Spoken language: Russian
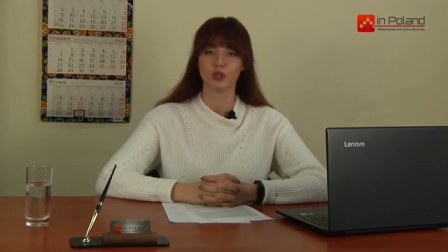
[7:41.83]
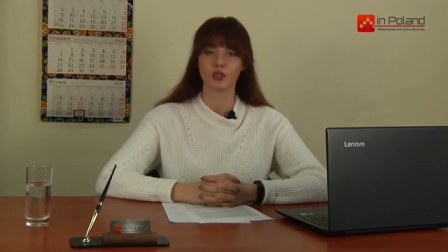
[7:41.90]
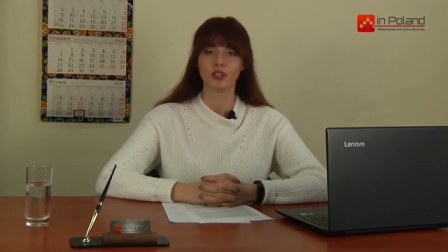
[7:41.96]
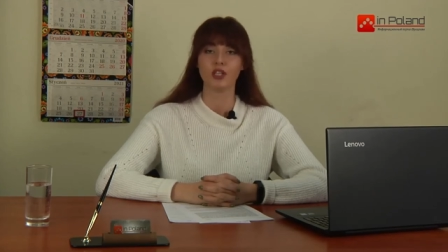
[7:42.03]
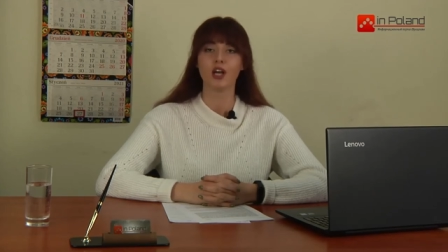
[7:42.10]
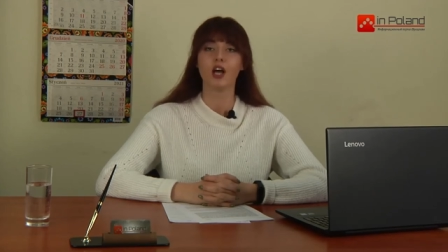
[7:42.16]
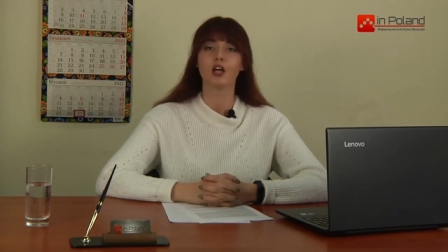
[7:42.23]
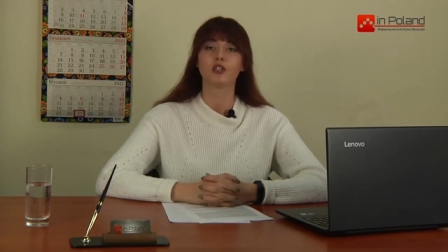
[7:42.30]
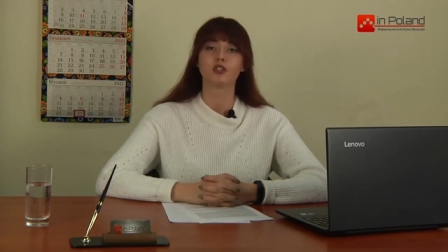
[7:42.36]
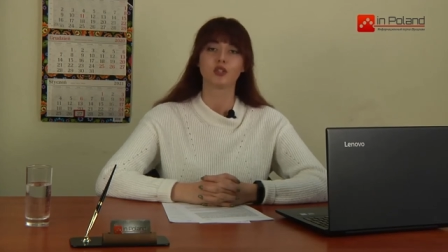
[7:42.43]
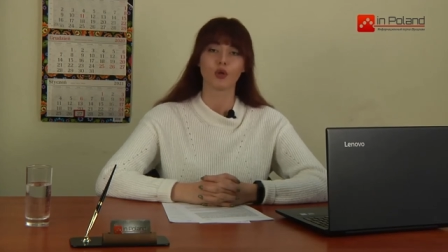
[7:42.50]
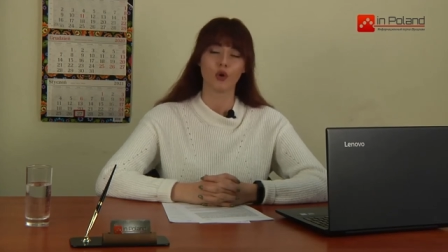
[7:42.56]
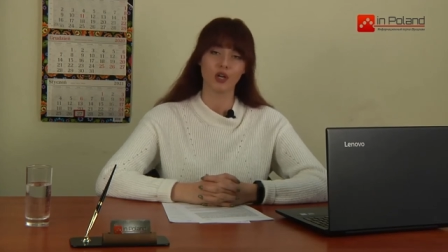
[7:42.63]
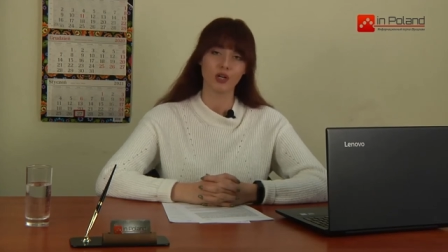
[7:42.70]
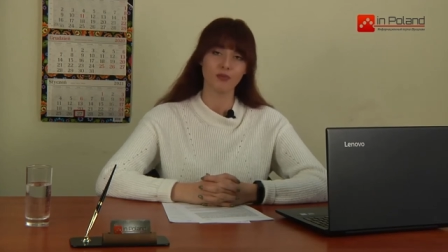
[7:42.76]
зоны
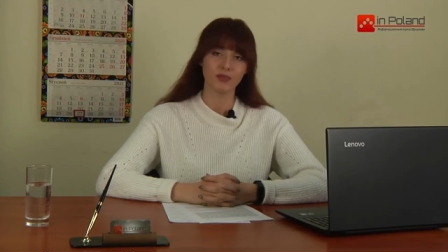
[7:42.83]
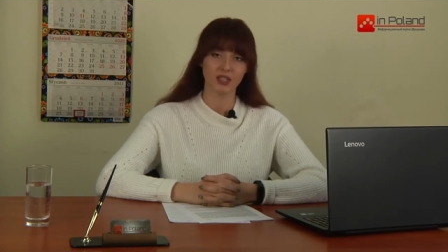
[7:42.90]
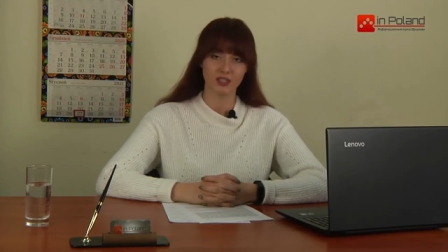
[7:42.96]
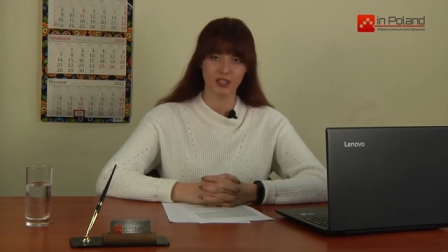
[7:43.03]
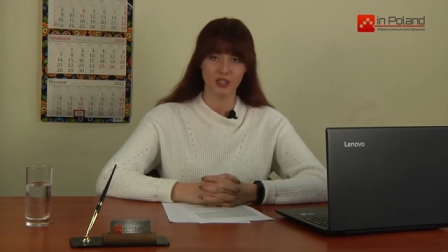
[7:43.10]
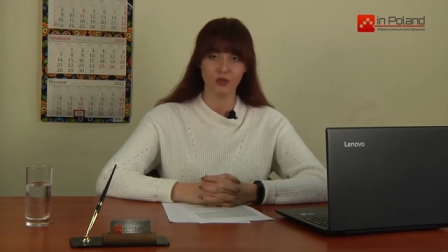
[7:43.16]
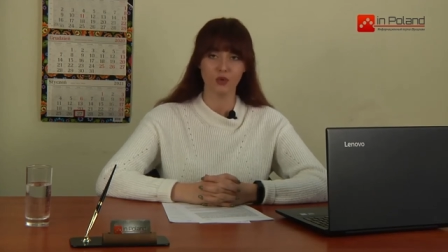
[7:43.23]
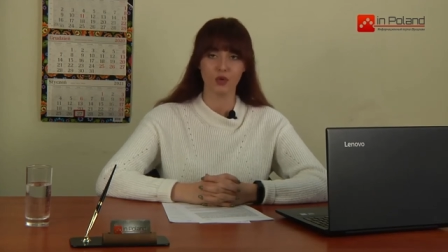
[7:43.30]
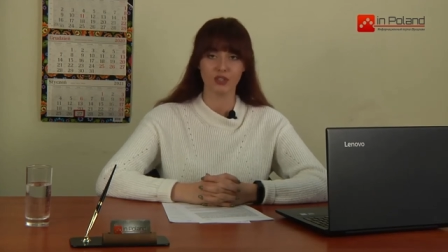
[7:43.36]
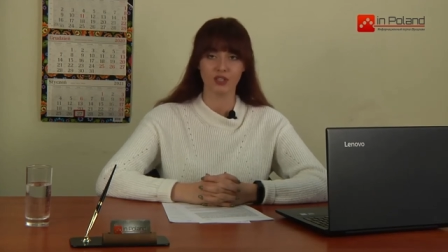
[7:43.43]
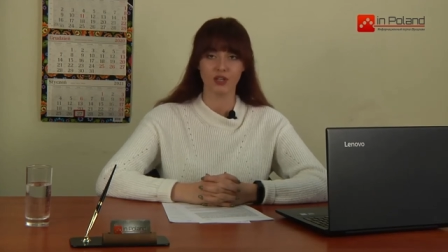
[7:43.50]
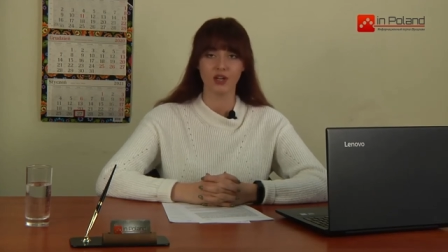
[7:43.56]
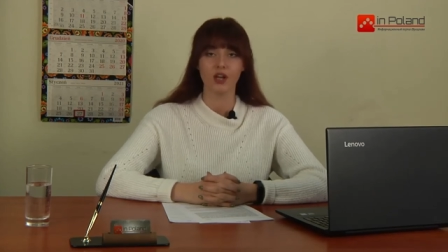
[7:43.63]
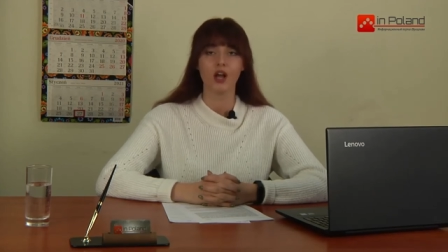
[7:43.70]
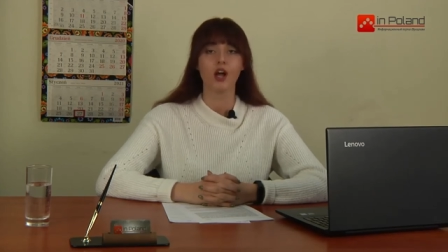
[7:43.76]
сроком на три года.